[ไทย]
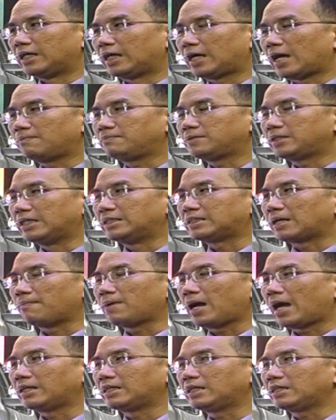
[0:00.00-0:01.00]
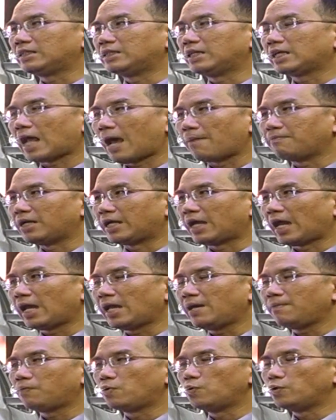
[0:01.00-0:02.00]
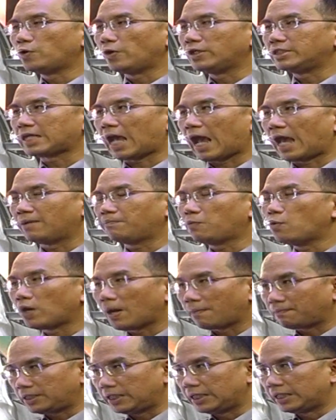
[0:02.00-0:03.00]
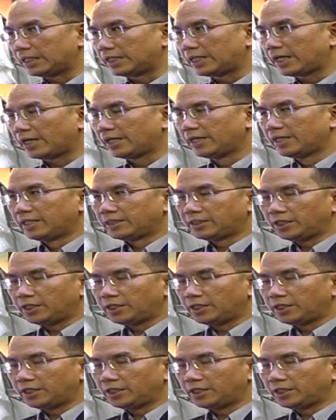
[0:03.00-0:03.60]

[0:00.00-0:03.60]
นะครับสิ่งสำคัญก็คือทำยังไงให้ผู้โดยสารผู้ขับขี่เนี่ย